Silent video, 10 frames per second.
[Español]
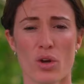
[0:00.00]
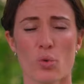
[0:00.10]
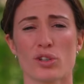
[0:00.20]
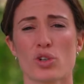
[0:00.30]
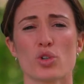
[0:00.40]

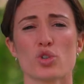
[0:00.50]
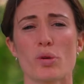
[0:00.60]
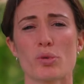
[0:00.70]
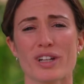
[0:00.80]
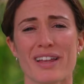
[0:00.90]
Cuando
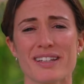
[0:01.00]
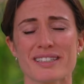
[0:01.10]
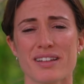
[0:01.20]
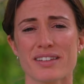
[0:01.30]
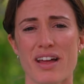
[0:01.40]
consumimos
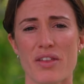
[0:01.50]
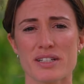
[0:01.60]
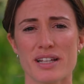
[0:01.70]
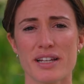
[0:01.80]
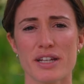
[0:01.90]
grandes
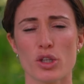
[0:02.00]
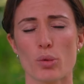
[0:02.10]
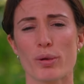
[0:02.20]
cantidades de líquido